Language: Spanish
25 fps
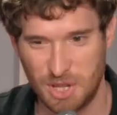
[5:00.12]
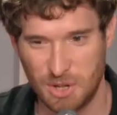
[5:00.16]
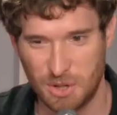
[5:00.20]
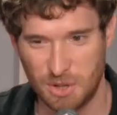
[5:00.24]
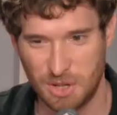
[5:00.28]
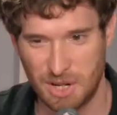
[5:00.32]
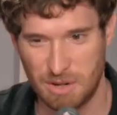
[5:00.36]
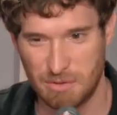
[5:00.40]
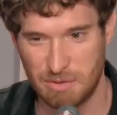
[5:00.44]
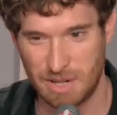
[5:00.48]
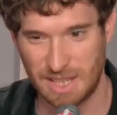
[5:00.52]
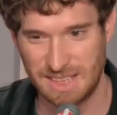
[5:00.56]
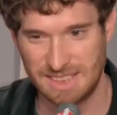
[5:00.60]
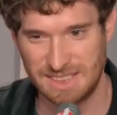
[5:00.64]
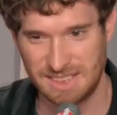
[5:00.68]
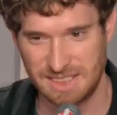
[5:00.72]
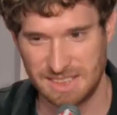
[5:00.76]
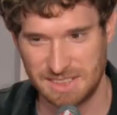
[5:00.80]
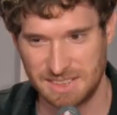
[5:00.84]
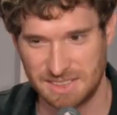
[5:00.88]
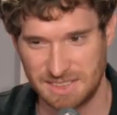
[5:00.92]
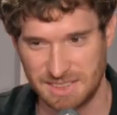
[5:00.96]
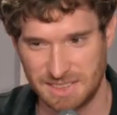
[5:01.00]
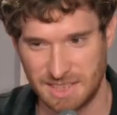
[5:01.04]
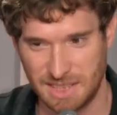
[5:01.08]
con el
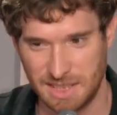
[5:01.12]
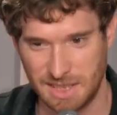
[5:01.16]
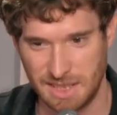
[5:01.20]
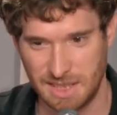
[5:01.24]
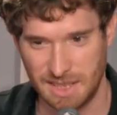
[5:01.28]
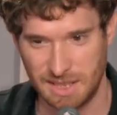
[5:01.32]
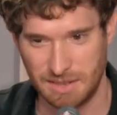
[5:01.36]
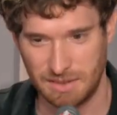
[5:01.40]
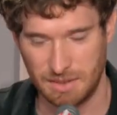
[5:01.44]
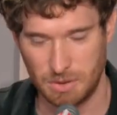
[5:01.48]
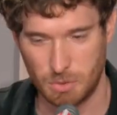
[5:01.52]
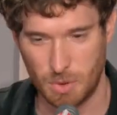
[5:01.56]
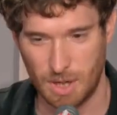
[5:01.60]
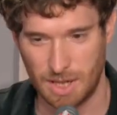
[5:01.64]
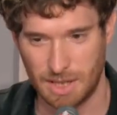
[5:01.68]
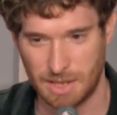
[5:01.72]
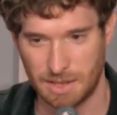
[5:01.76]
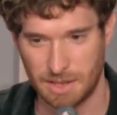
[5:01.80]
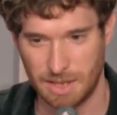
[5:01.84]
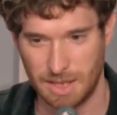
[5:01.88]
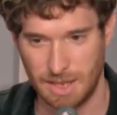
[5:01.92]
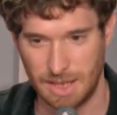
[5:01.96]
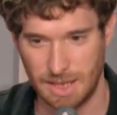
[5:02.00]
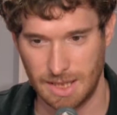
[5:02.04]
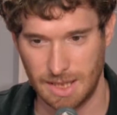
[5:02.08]
francés, que es igual que
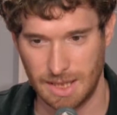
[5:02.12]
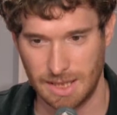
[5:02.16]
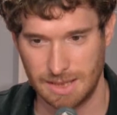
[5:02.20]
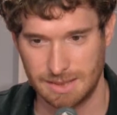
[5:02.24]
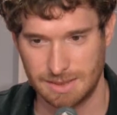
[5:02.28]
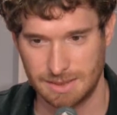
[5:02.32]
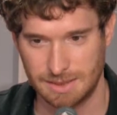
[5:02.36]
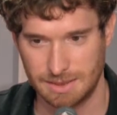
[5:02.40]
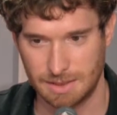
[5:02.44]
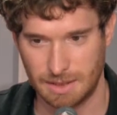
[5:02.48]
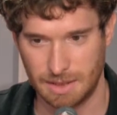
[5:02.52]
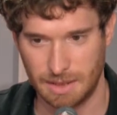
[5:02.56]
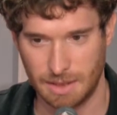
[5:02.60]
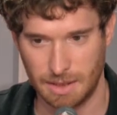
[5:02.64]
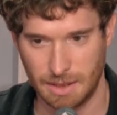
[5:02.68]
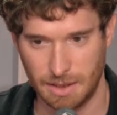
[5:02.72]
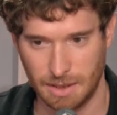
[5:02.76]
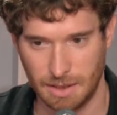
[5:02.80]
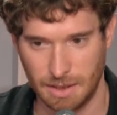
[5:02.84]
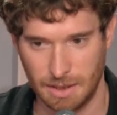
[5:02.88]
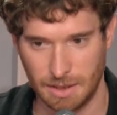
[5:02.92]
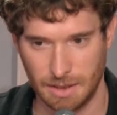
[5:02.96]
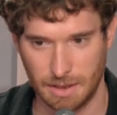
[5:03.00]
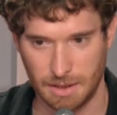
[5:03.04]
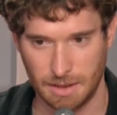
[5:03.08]
en el inglés.
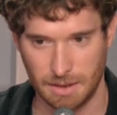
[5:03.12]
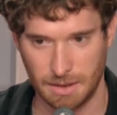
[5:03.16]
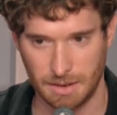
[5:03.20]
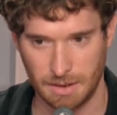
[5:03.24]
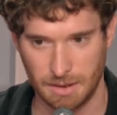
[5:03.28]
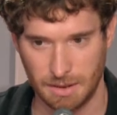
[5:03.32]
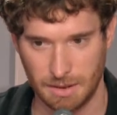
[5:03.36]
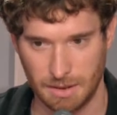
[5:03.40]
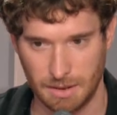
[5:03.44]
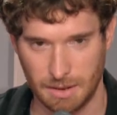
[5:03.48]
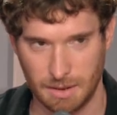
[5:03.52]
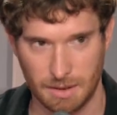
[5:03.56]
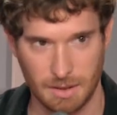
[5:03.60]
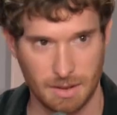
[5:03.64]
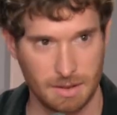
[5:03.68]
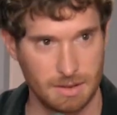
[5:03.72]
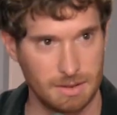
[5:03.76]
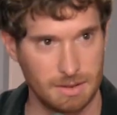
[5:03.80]
Eh, play the piano.